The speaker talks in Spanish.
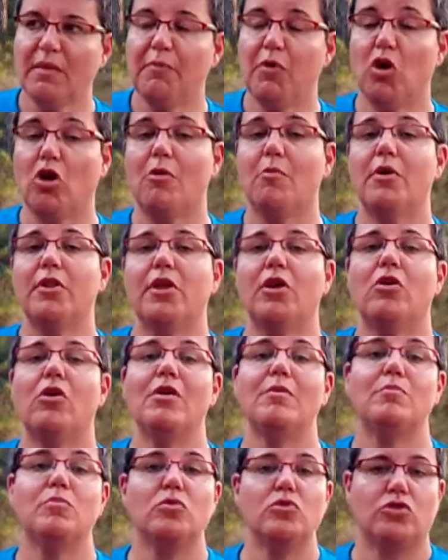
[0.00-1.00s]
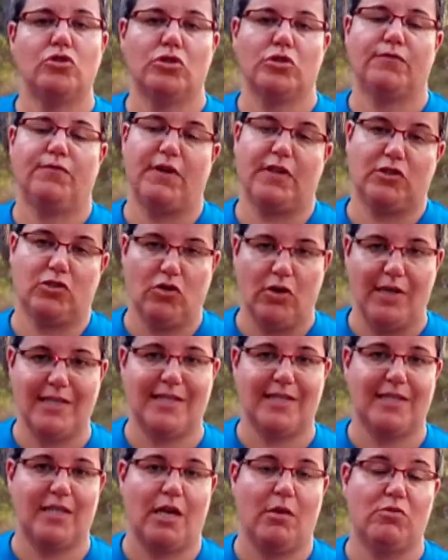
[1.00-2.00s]
Pero como digo, hay muchos factores
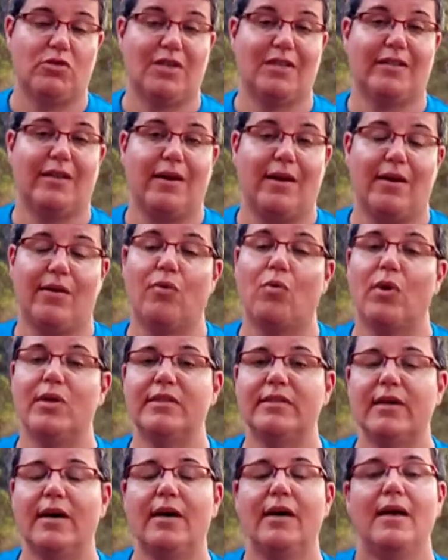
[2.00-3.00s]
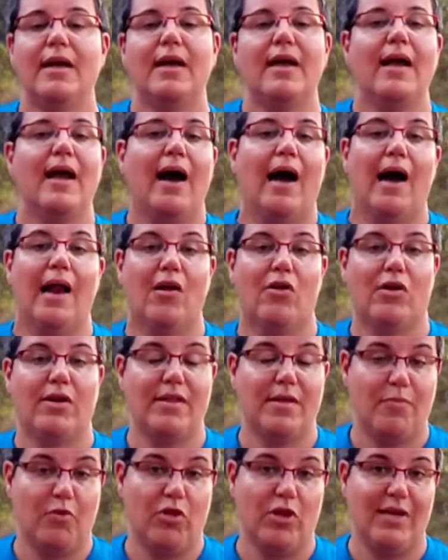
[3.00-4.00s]
que tenemos que tener en cuenta a la hora
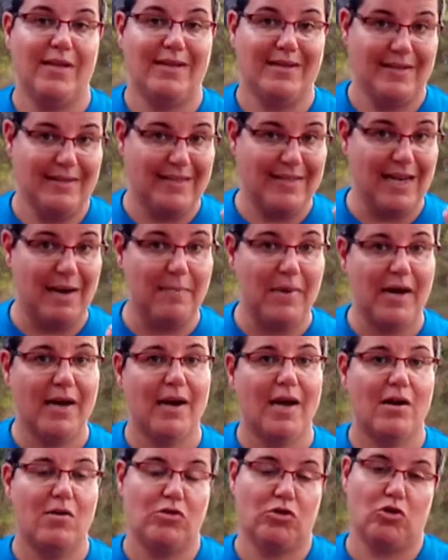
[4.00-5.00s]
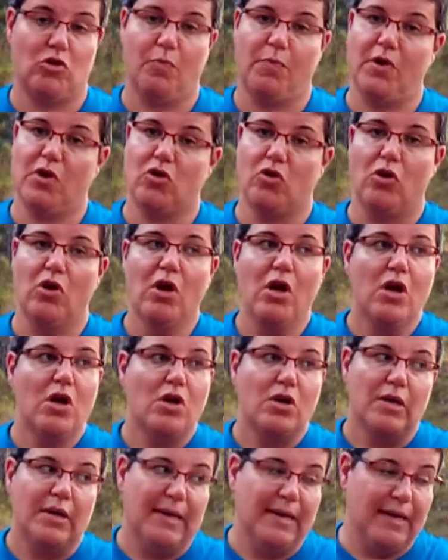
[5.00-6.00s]
de poder llamar a nuestro perro.
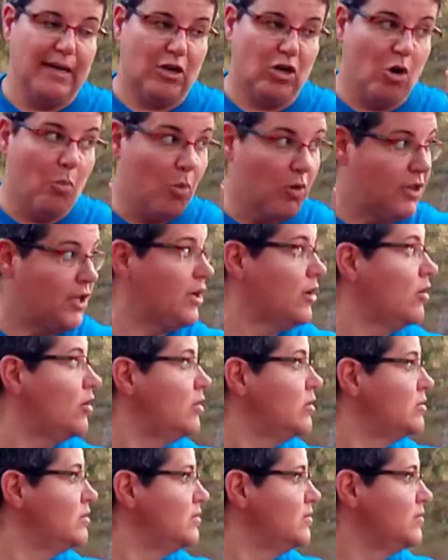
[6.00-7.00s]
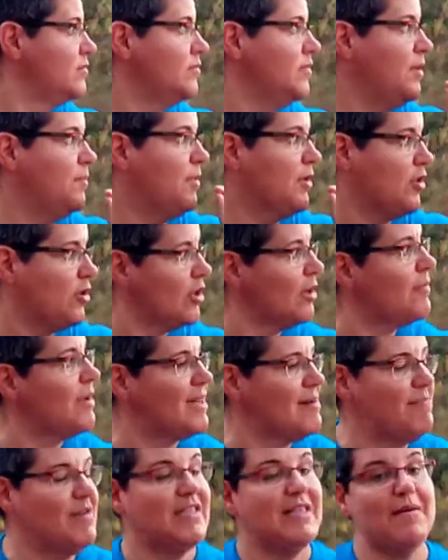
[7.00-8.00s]
Como digo, y perdón que me
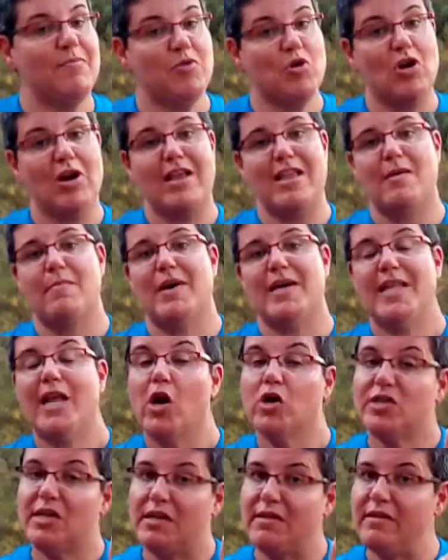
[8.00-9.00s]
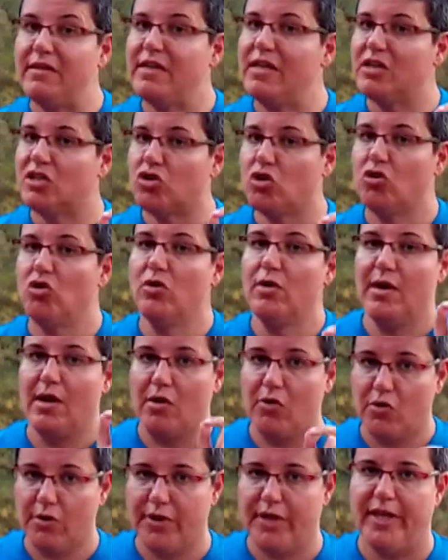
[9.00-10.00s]
repita, pero la llamada no se ciñe solo en
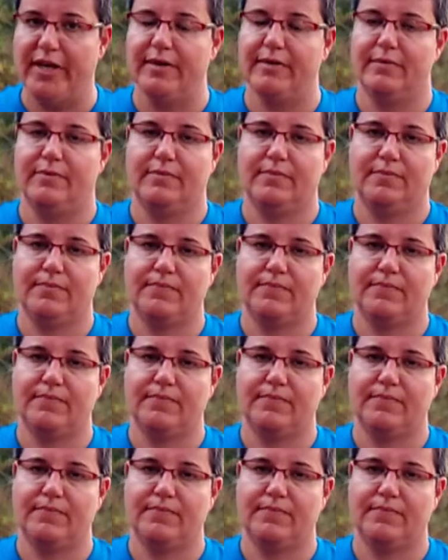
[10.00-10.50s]
la orden.